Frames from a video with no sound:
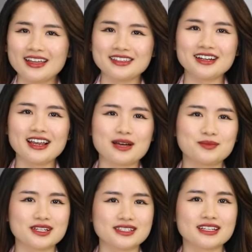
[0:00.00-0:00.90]
Những ngày làm
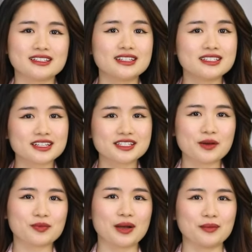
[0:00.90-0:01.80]
chương trình xin trân
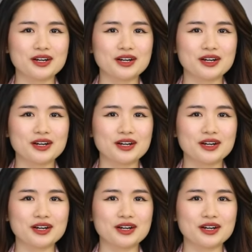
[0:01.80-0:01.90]
trọng cảm